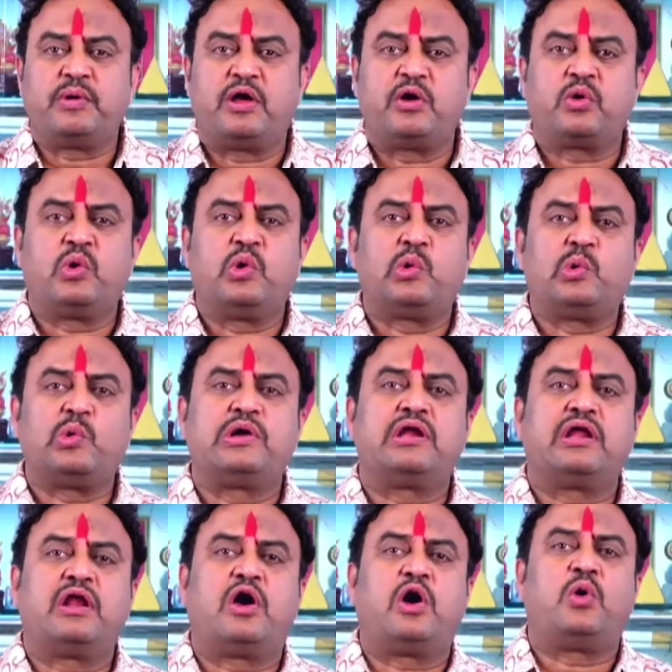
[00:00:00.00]
అనుకోకుండా
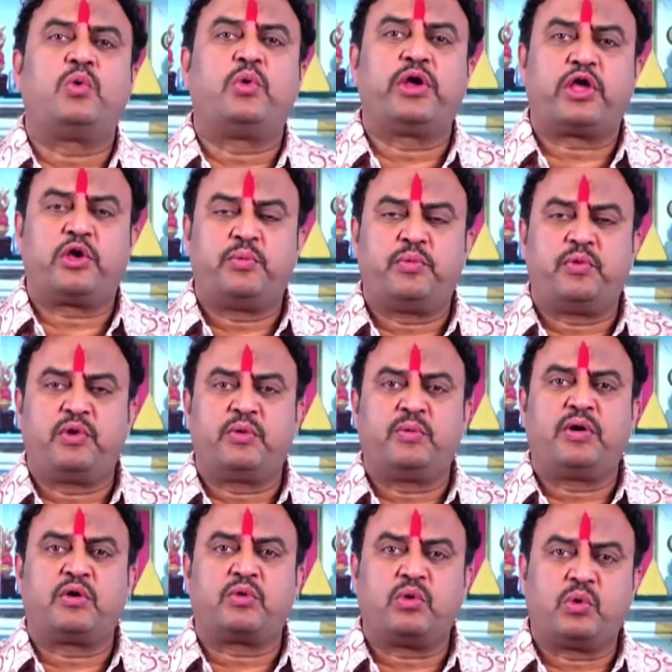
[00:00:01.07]
లావు ఎక్కిపోవడం
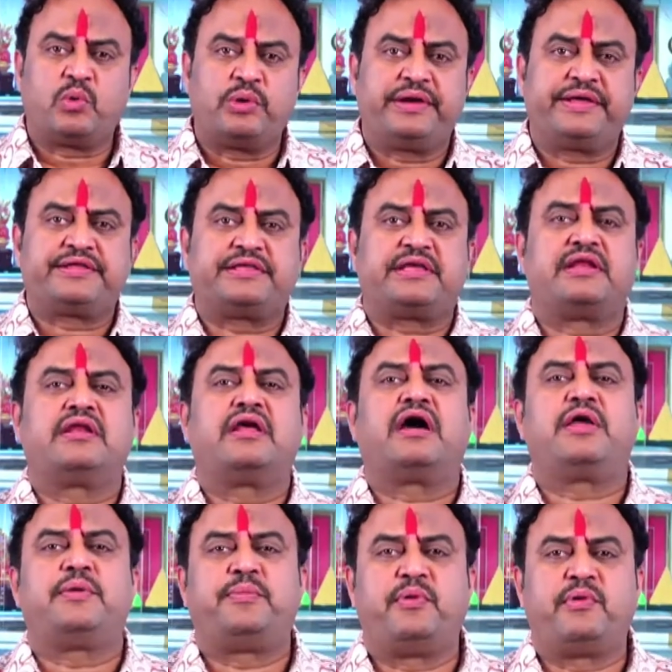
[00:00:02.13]
అనుకోకుండా సన్నగా
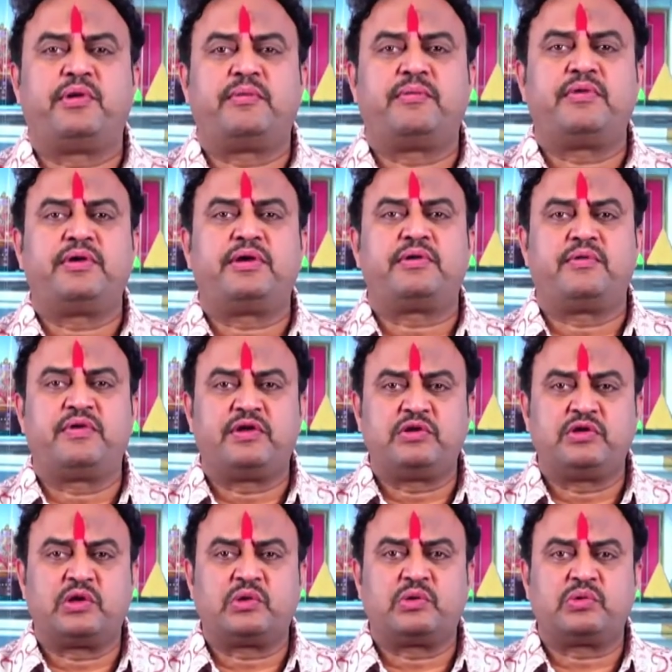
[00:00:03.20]
అయిపోవడము ఇటువంటివి
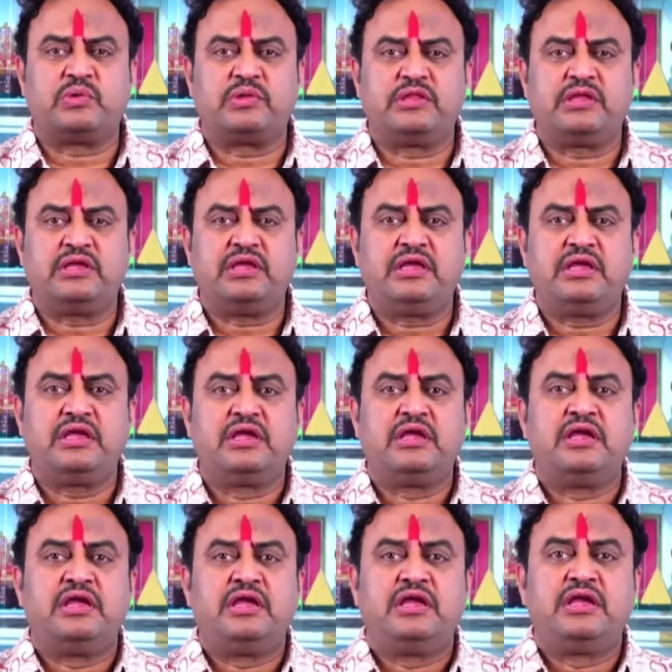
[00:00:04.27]
జరుగుతుంది
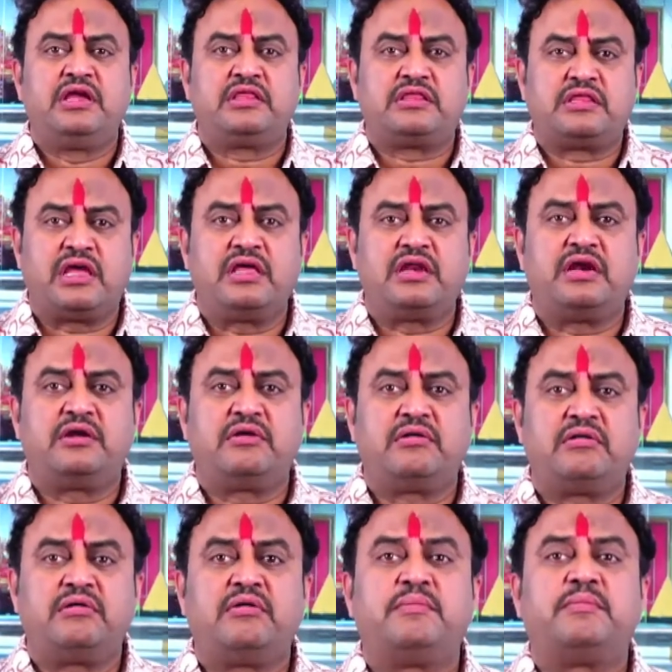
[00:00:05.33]
ఈ థైరాయిడ్
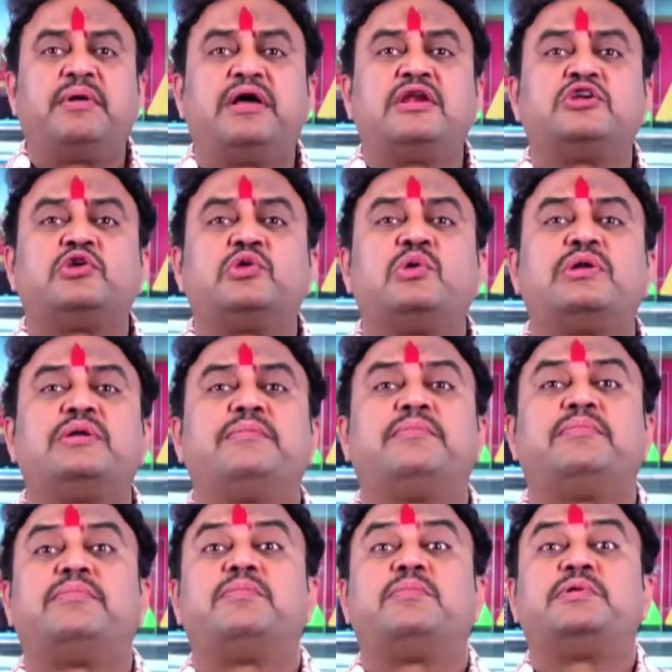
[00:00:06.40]
మనిషిలోని
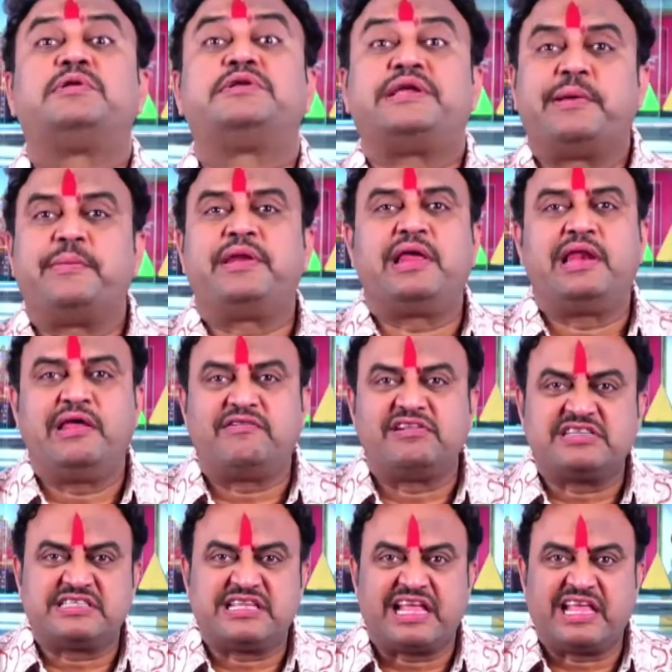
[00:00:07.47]
స్టెమినా
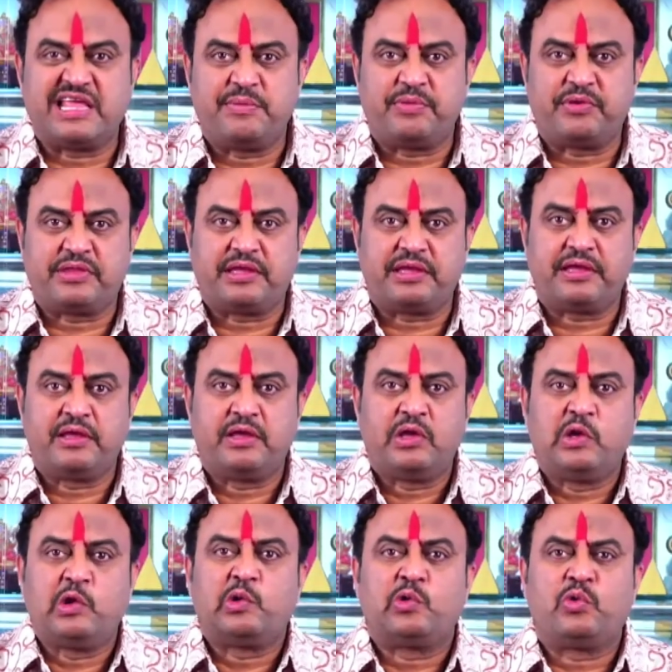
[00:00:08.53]
లెవెల్స్ తగ్గిపోతాయి
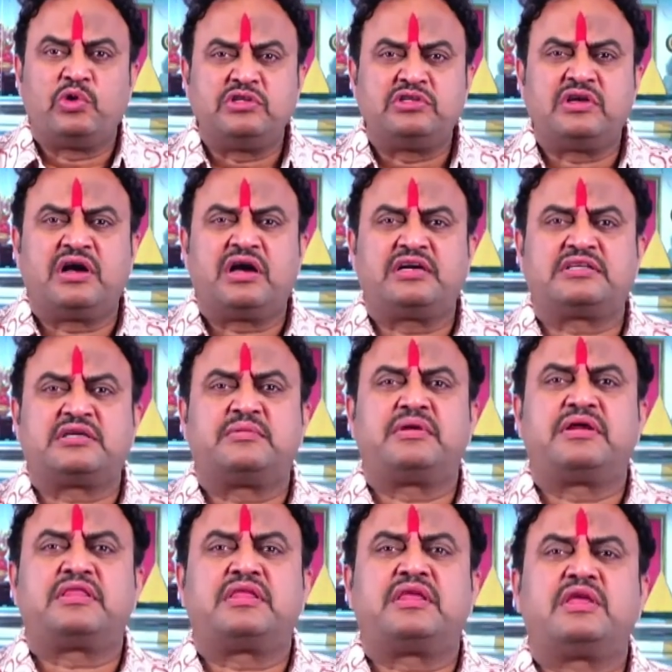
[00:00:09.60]
కొంచెం
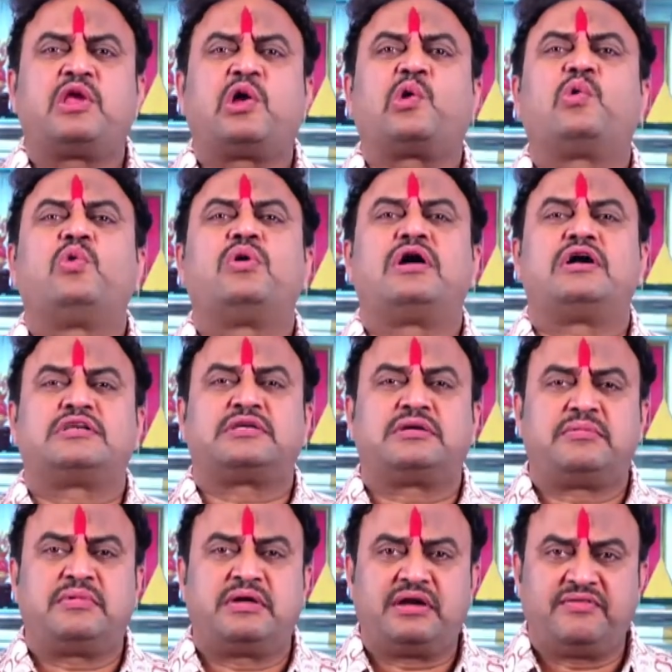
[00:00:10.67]
కష్టపడితే ఎక్కువ
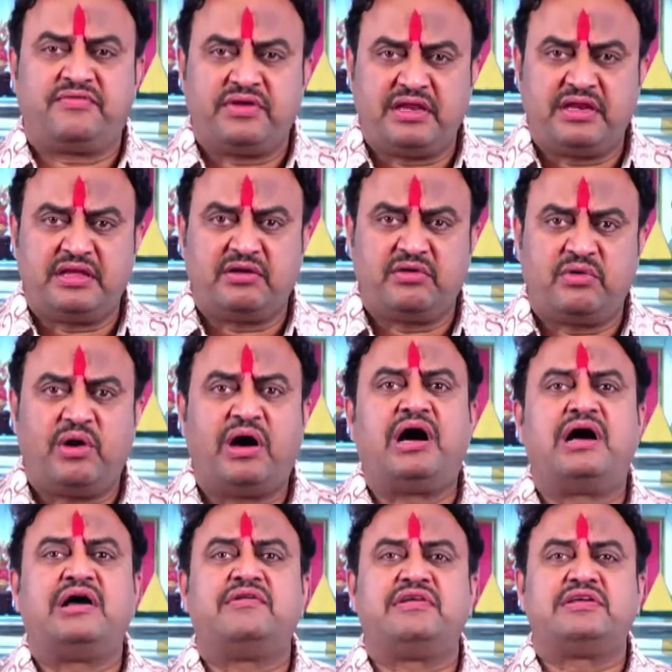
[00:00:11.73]
కష్టపడ్డ ఫీలింగు
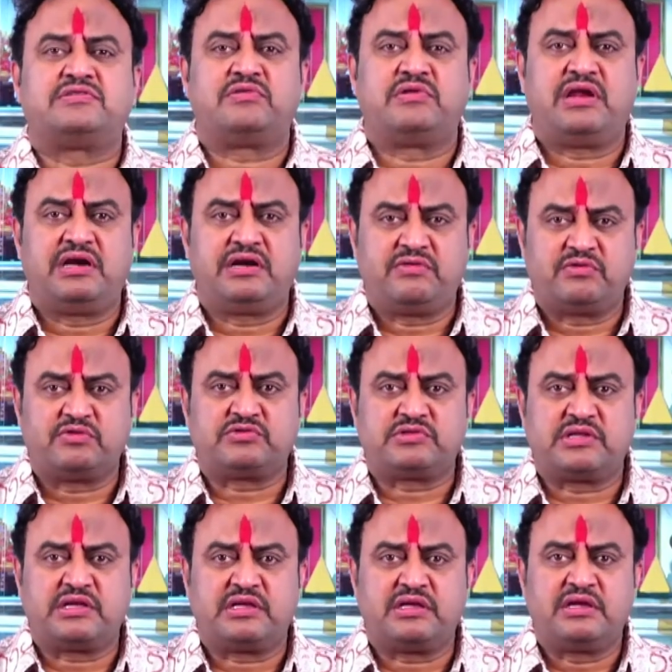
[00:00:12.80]
ఆవేశం లాంటివి
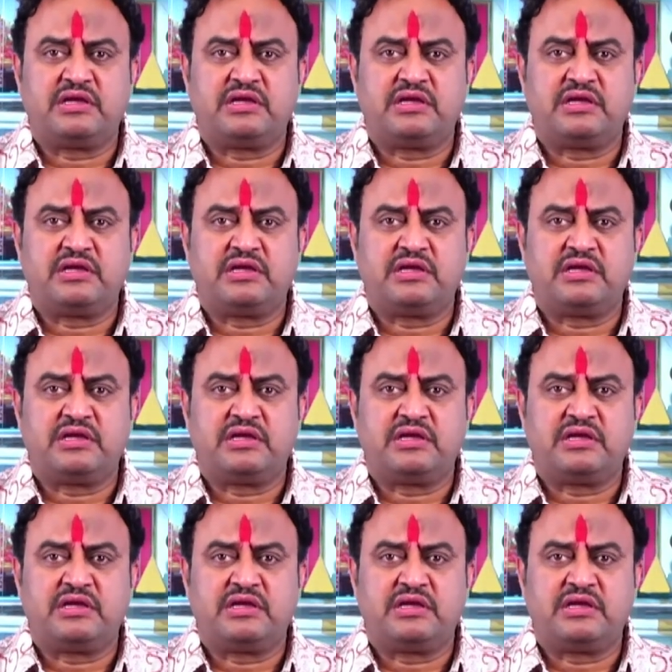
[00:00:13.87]
వస్తాయి